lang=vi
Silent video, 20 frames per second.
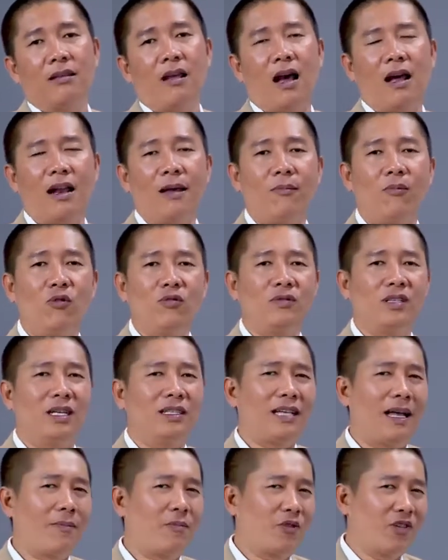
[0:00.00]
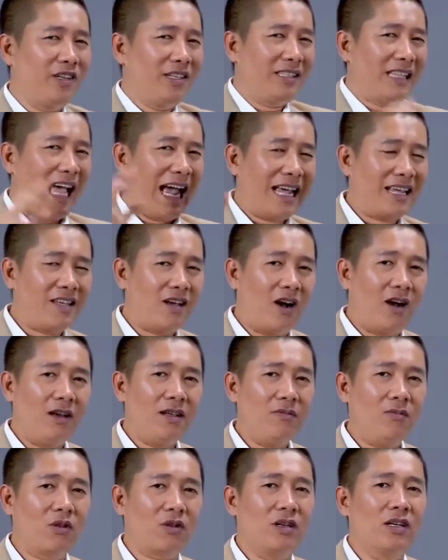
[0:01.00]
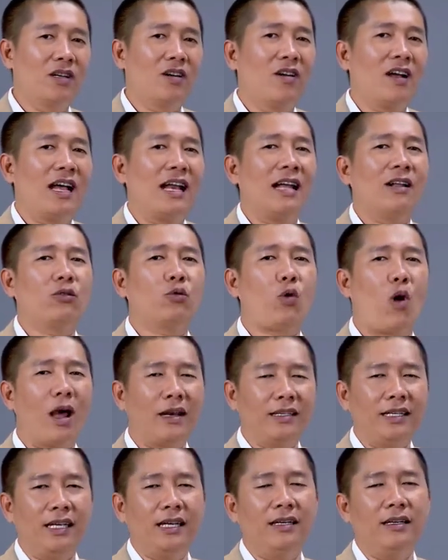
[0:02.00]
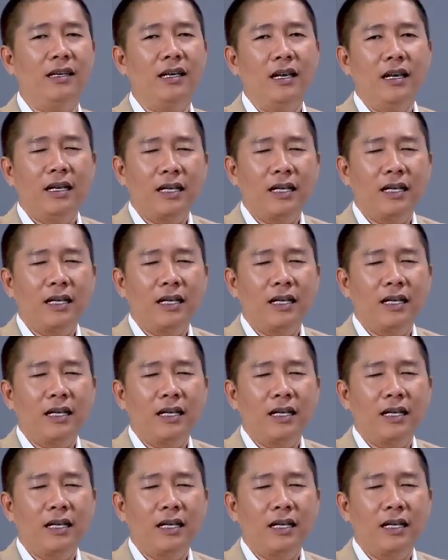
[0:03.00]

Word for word: Đó là muốn trở thành một người tài giỏi Một người có khả năng toàn diện